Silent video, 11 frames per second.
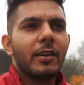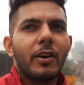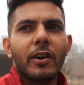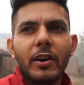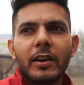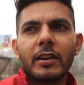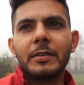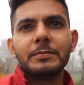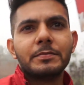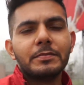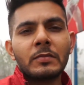और
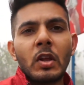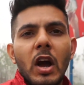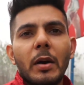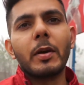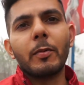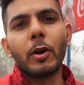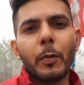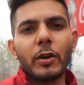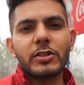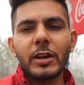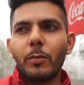अभी हम लोग
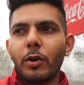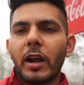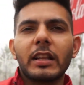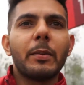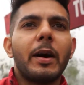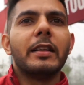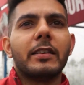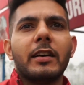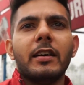पहुँचे हैं मुरादाबाद